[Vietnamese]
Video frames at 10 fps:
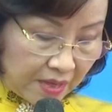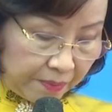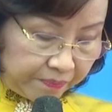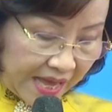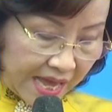
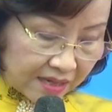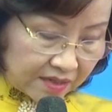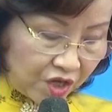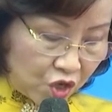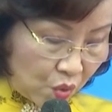hợp tác
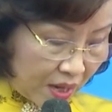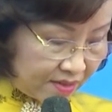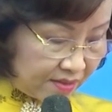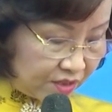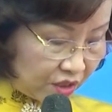kinh
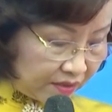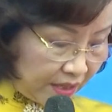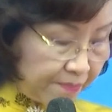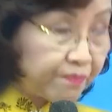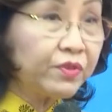doanh trực
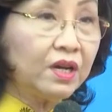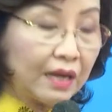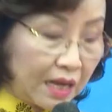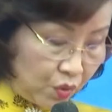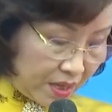tiếp giữa
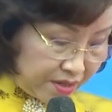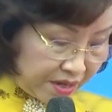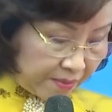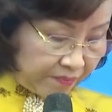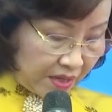các doanh
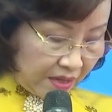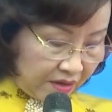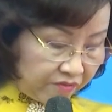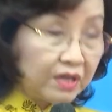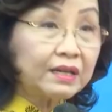nghiệp
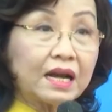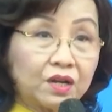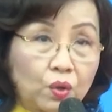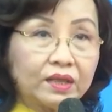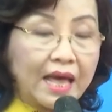với các
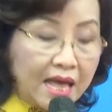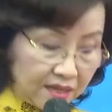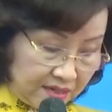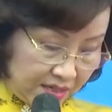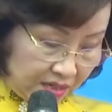đối tác
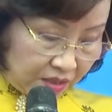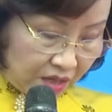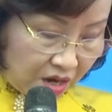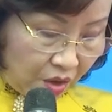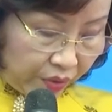
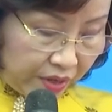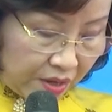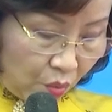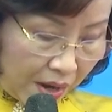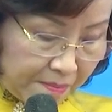cơ hội
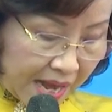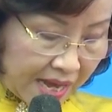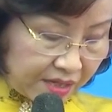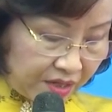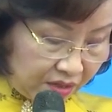để quảng
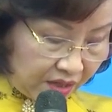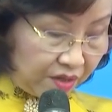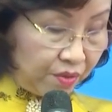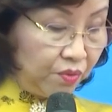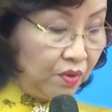bá giới
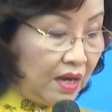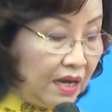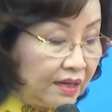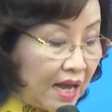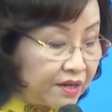thiệu
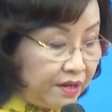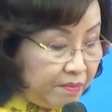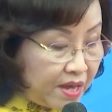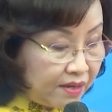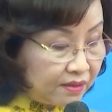các
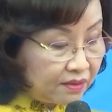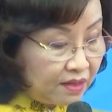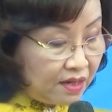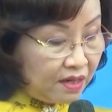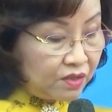điểm đến
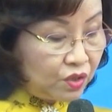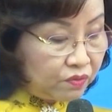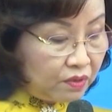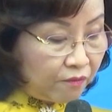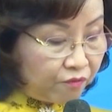
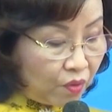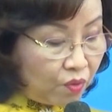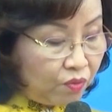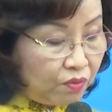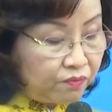dịch
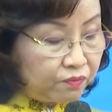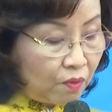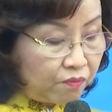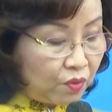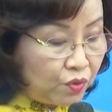vụ
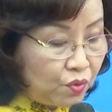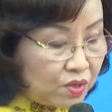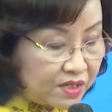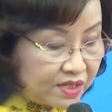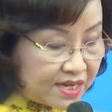phục vụ du
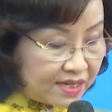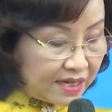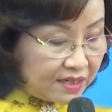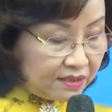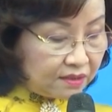lịch trên
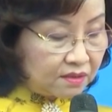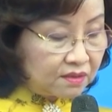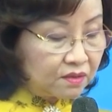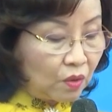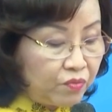cả nước
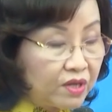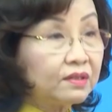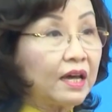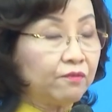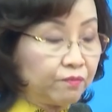cũng
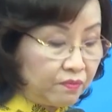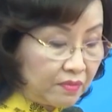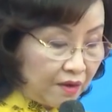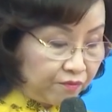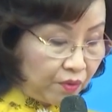như thành
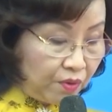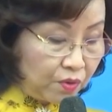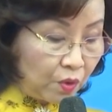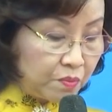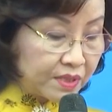thành
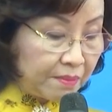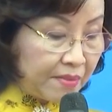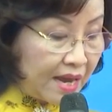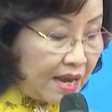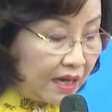phố cũng
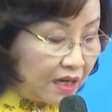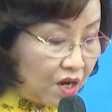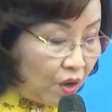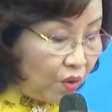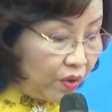xem đây là
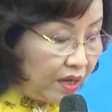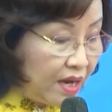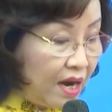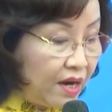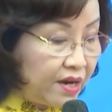cơ hội
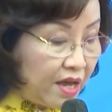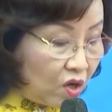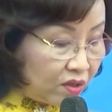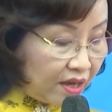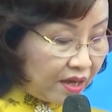để
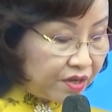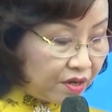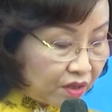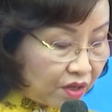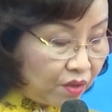có thể
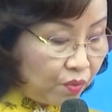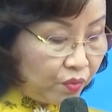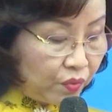giới thiệu